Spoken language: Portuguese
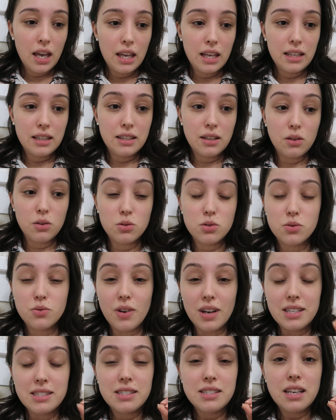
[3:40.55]
Então os
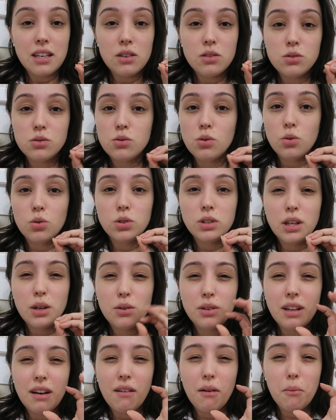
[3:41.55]
vasinhos do
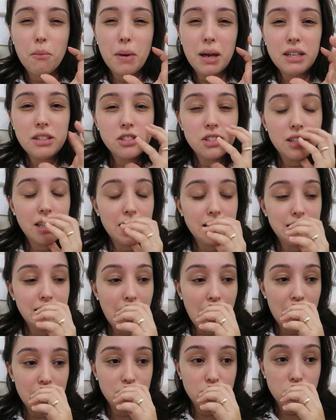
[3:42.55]
útero estavam bem
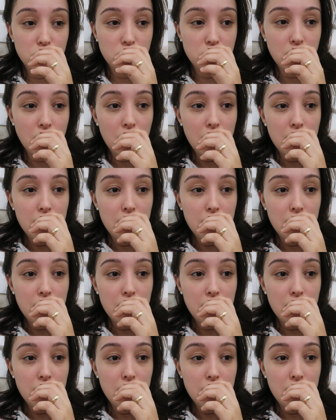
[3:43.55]
dilatados